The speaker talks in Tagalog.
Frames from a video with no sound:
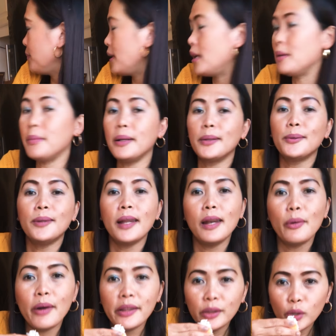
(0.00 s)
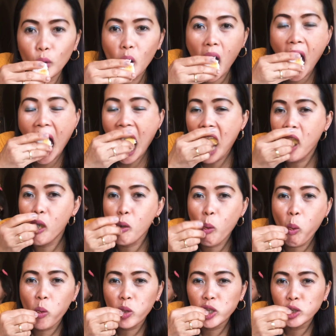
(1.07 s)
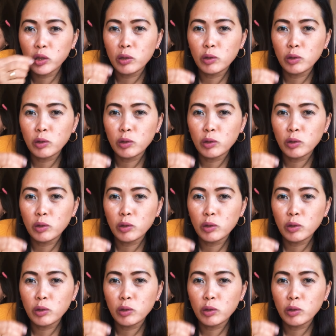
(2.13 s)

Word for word: na naman tong dalawan to. Nag-gate no sleep.